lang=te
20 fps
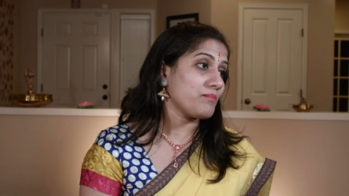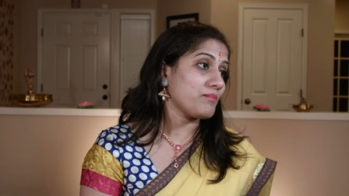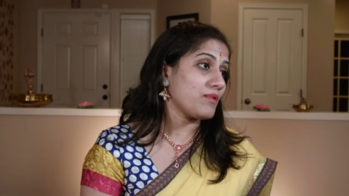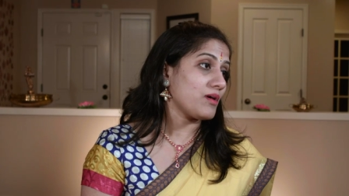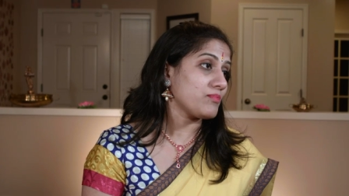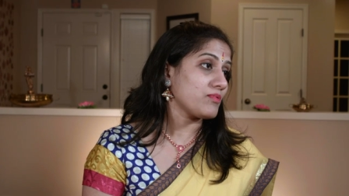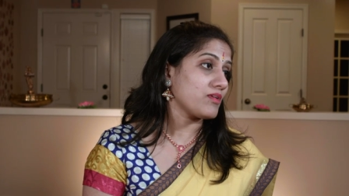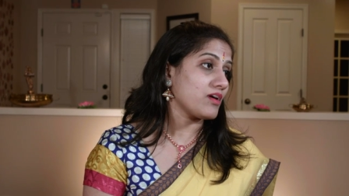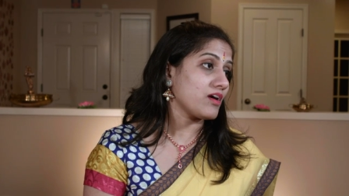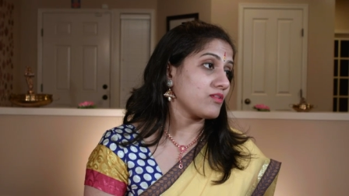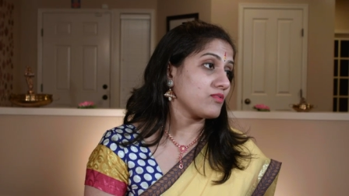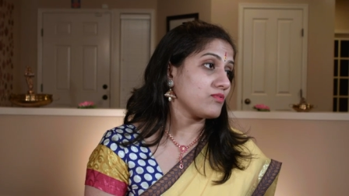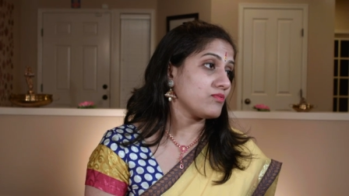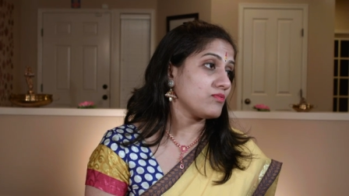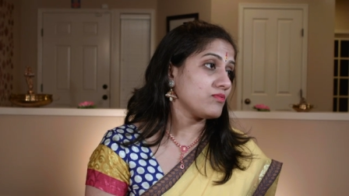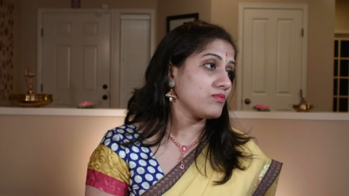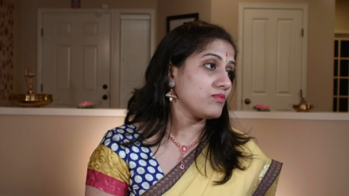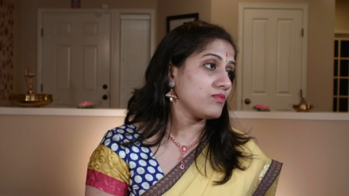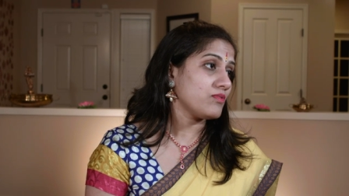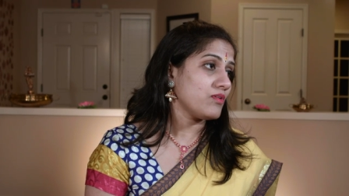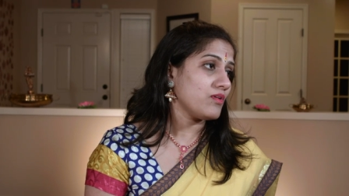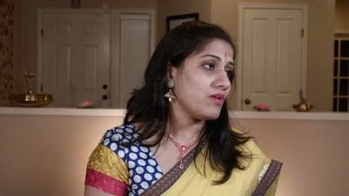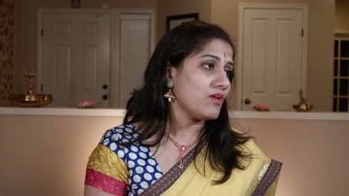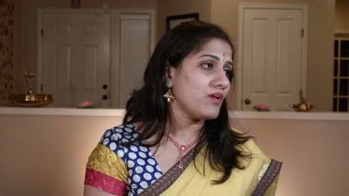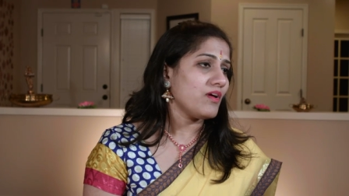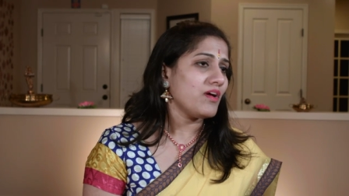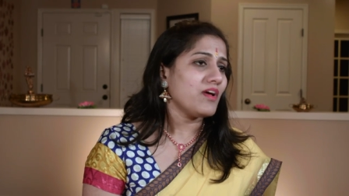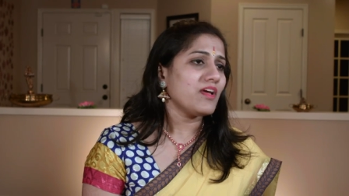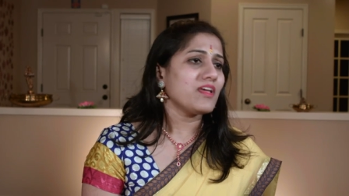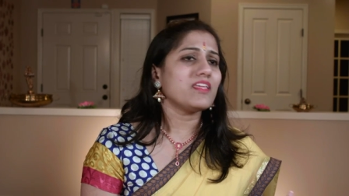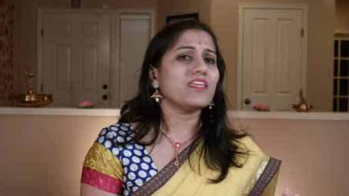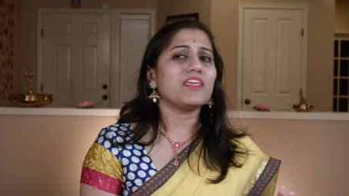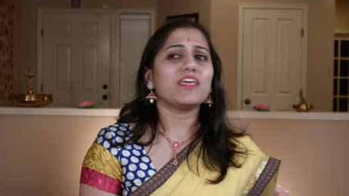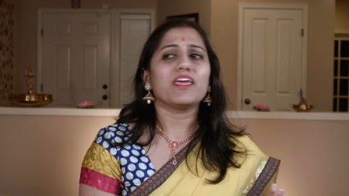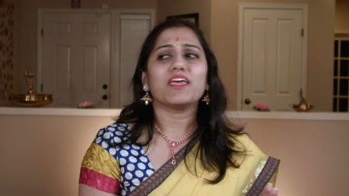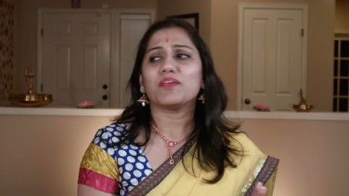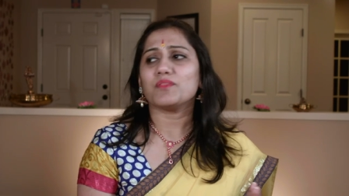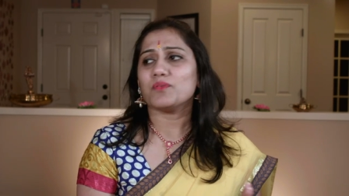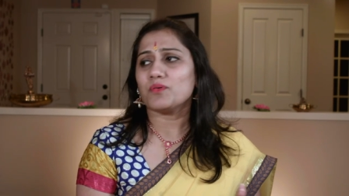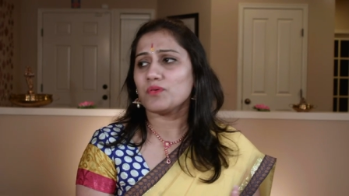రాంబాబు గారు
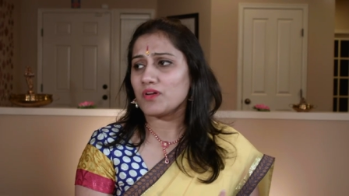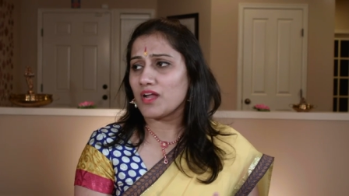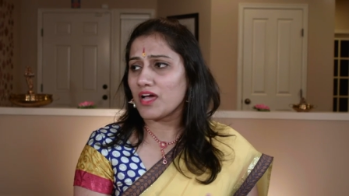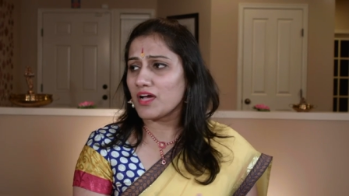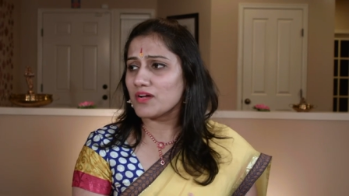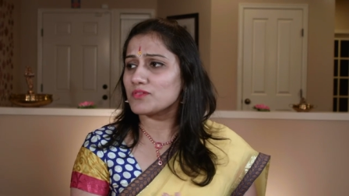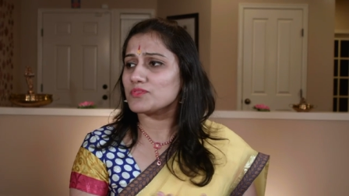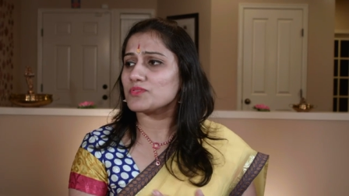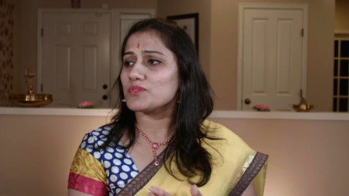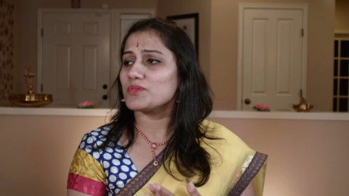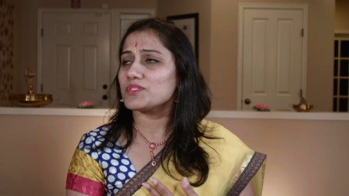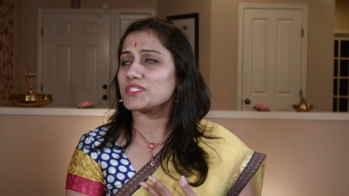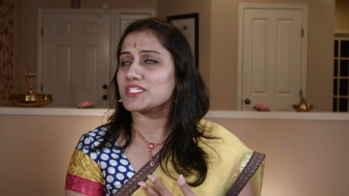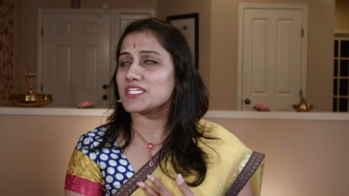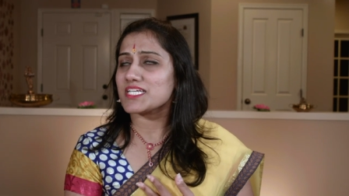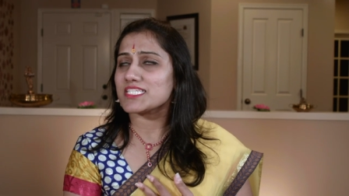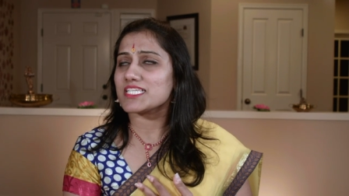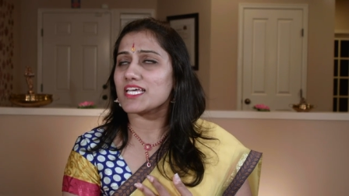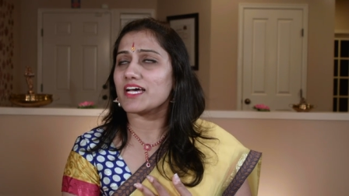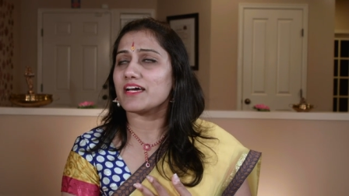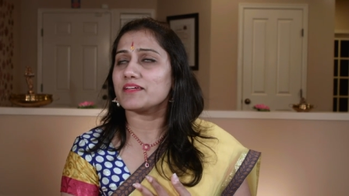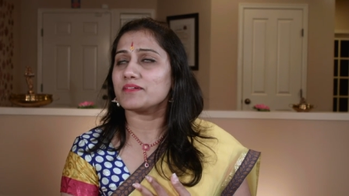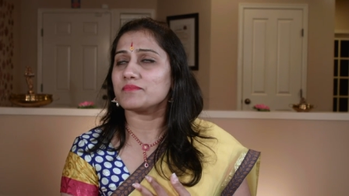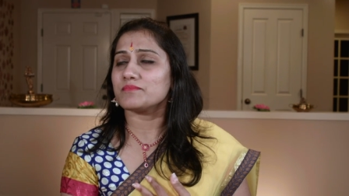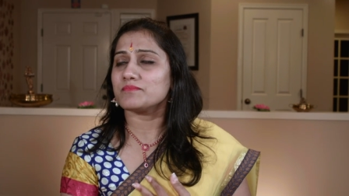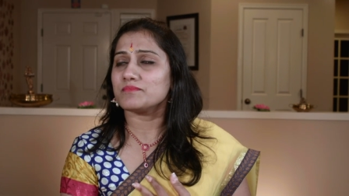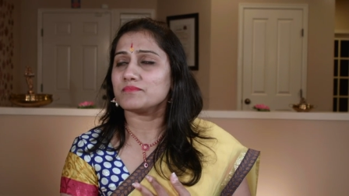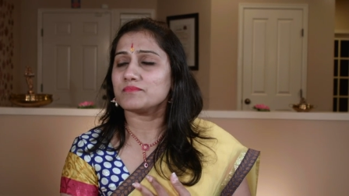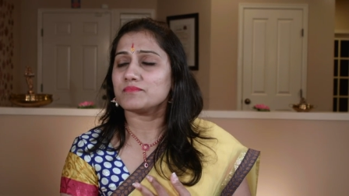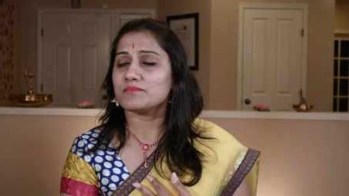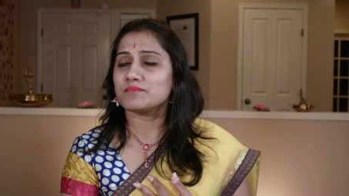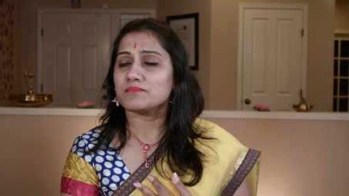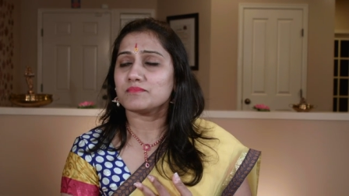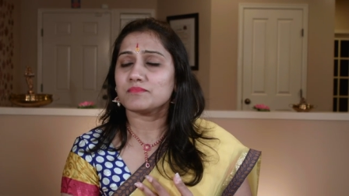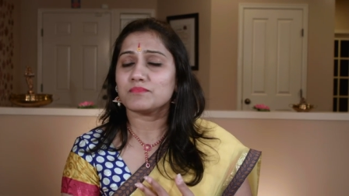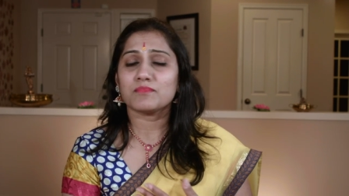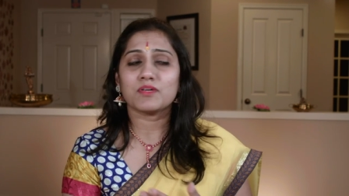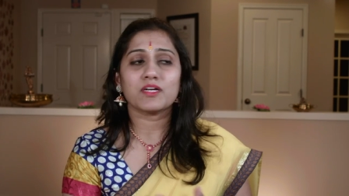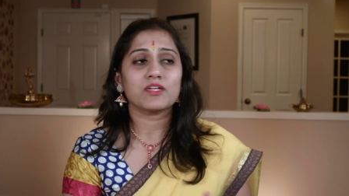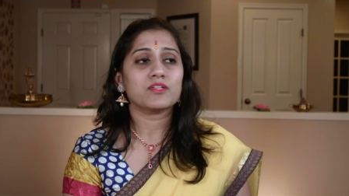ఏదో నాకు తోచిన సాయం
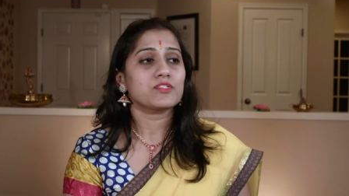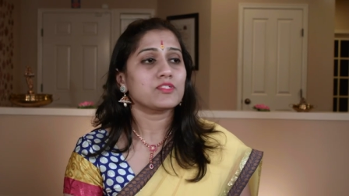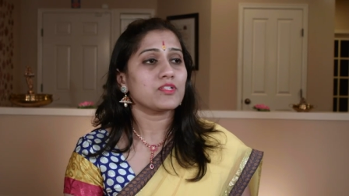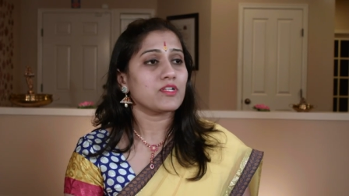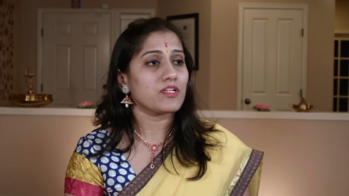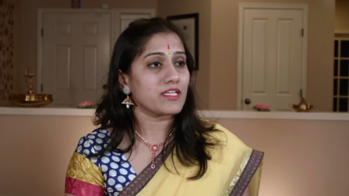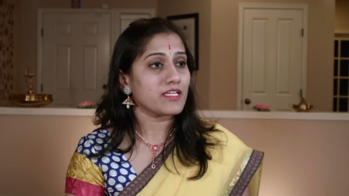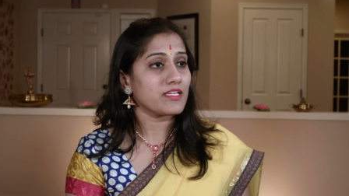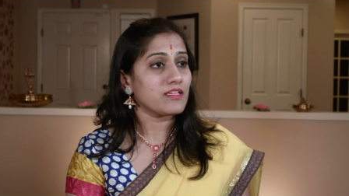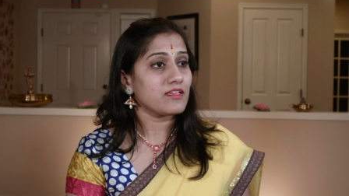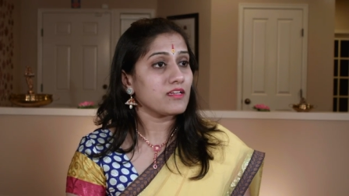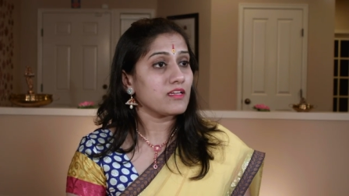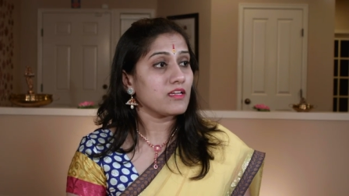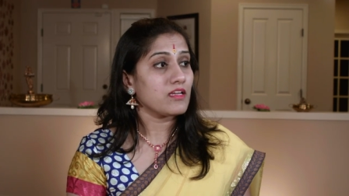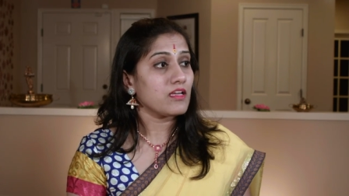మనుషులకి